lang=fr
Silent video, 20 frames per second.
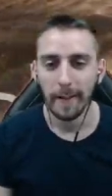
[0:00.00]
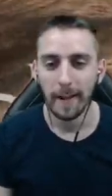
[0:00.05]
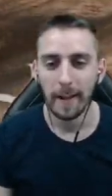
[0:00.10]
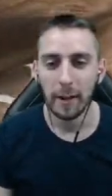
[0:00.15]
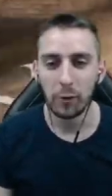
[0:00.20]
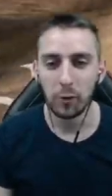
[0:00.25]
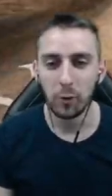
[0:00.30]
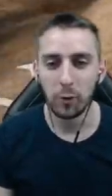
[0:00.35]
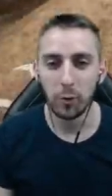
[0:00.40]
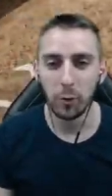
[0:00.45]
Et
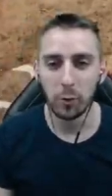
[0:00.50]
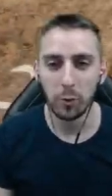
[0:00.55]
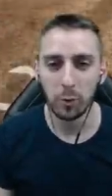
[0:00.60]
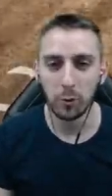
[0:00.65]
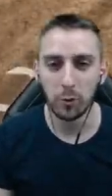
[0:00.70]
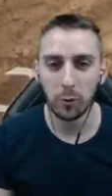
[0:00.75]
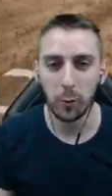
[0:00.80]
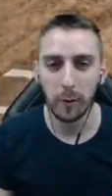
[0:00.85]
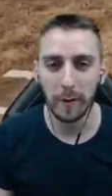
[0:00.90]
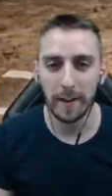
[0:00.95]
du coup,
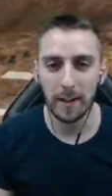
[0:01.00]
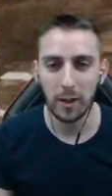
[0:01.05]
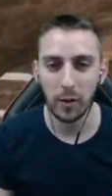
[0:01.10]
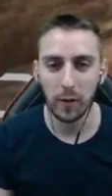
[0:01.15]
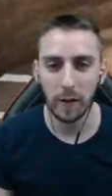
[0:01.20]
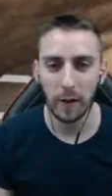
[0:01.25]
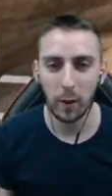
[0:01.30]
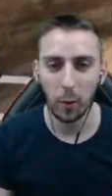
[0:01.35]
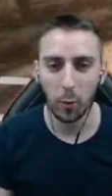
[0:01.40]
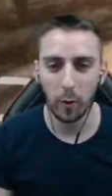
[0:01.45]
ce week-end, je
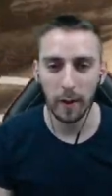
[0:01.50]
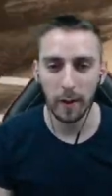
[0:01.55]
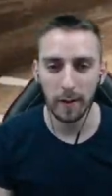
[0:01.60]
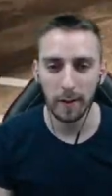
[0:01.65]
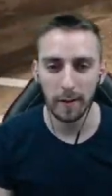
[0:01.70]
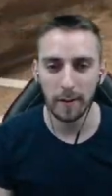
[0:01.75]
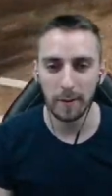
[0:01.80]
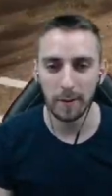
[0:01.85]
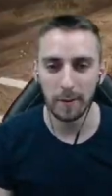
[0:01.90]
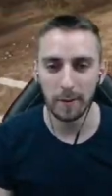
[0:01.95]
vais aller rouler
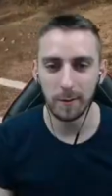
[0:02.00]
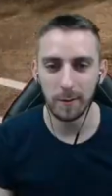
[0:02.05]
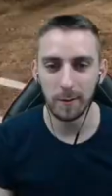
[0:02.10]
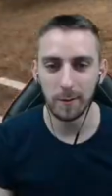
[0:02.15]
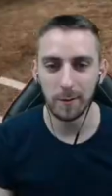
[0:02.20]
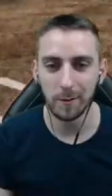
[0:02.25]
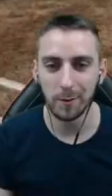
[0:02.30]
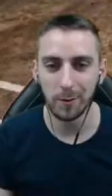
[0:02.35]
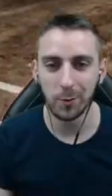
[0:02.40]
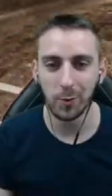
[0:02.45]

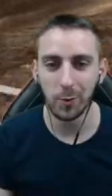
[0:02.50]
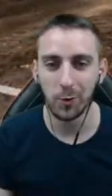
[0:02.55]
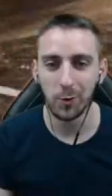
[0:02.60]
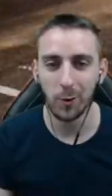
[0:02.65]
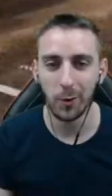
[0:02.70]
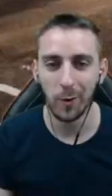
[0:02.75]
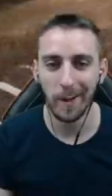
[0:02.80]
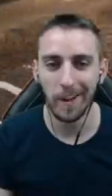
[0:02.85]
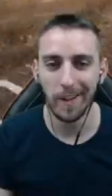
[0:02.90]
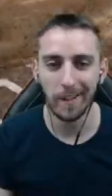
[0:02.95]
sous le
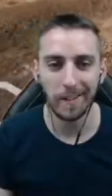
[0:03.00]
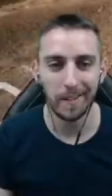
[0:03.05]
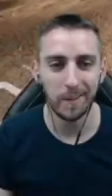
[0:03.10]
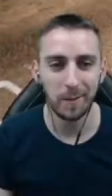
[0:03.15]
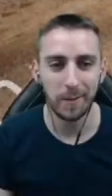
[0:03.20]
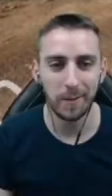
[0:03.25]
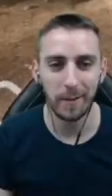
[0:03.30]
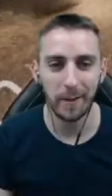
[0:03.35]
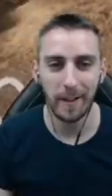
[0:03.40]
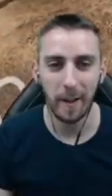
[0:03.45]
soleil.
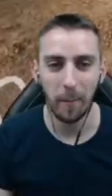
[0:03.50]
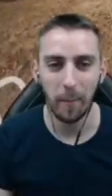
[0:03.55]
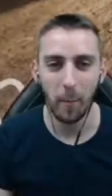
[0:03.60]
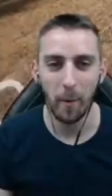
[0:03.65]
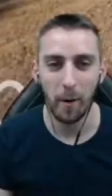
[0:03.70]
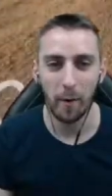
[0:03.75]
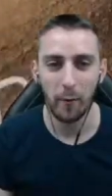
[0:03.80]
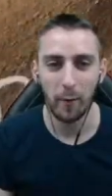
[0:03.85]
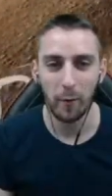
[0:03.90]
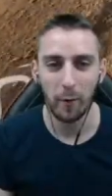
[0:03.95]
Donc, ça va être la
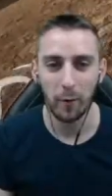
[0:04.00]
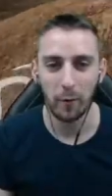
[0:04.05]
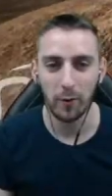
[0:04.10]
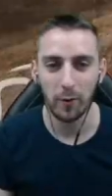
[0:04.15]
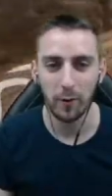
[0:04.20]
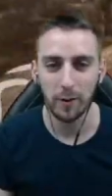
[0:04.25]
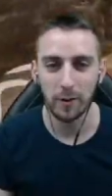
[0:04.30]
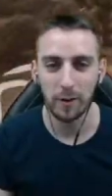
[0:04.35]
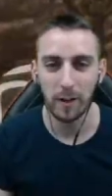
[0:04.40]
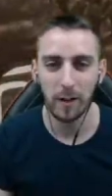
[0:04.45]
première fois que je vais
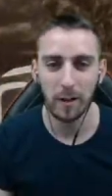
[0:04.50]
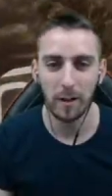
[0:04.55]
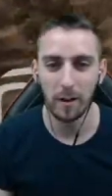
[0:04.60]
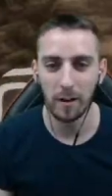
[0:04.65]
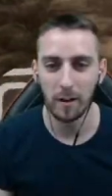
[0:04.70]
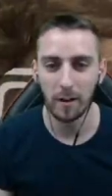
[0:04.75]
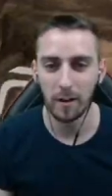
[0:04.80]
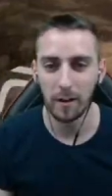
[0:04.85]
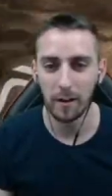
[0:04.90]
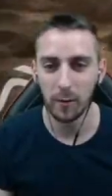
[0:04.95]
sortir
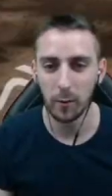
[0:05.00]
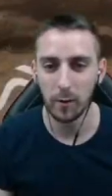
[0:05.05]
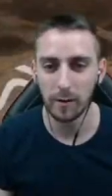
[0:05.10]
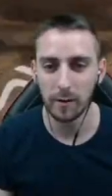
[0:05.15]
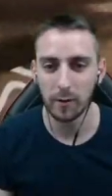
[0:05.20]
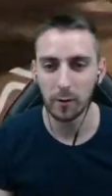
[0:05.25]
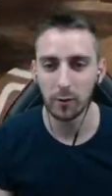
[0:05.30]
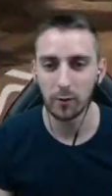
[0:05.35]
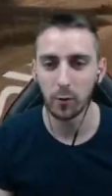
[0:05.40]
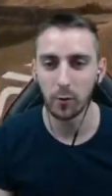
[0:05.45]
la,
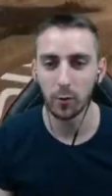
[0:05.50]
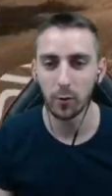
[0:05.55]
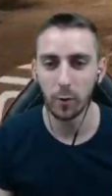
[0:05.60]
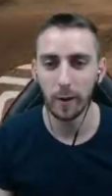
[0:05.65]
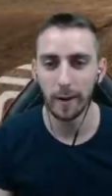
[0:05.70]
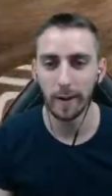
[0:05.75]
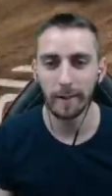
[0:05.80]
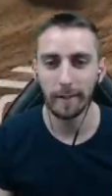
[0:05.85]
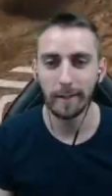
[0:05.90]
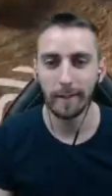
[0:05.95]
350 sous le
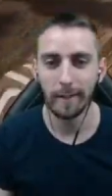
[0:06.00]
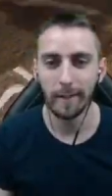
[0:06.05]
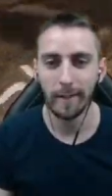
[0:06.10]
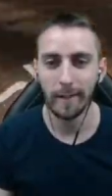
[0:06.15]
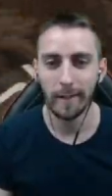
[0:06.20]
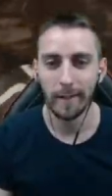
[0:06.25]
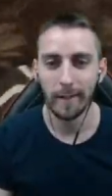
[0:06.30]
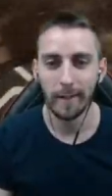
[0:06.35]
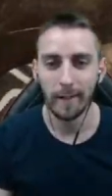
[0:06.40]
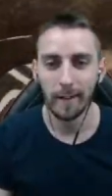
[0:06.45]
soleil.
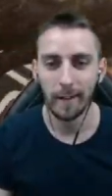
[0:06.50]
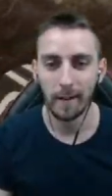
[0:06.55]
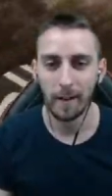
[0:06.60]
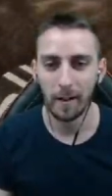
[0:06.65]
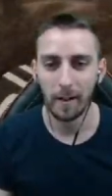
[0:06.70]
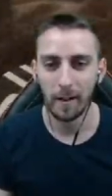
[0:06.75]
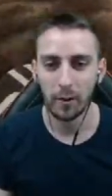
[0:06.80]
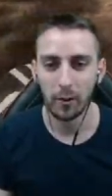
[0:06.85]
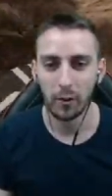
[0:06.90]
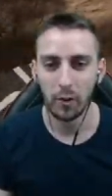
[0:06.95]

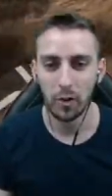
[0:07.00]
Euh,